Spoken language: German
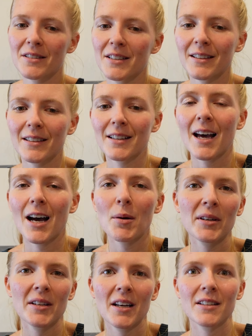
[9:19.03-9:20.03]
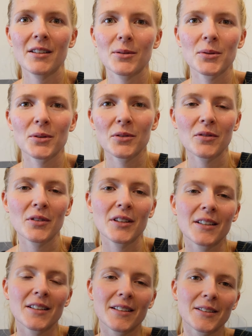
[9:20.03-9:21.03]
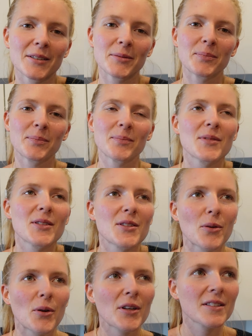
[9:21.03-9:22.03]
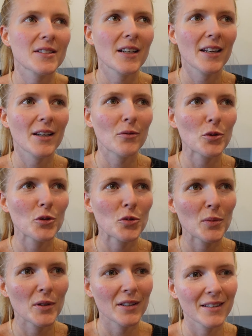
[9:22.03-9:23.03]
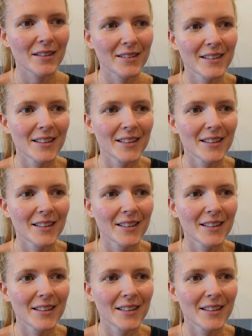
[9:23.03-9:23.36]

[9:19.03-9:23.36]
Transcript: Ich laber da nicht irgendwie ähm, Zeugs daher, wo ich mir